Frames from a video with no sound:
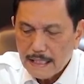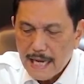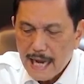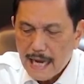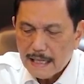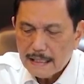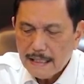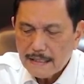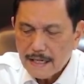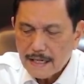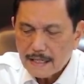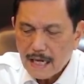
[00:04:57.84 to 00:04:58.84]
Tidak
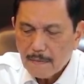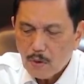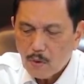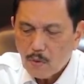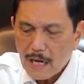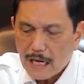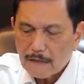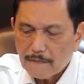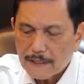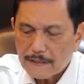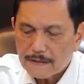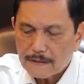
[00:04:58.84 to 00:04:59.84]
diizinkan
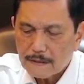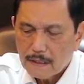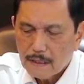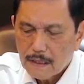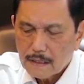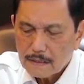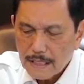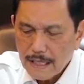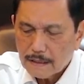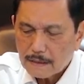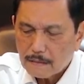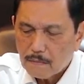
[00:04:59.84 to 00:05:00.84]
menggunakan face
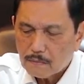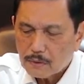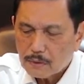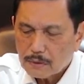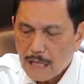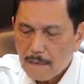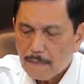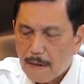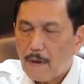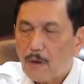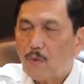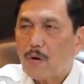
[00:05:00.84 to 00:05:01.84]
shield tanpa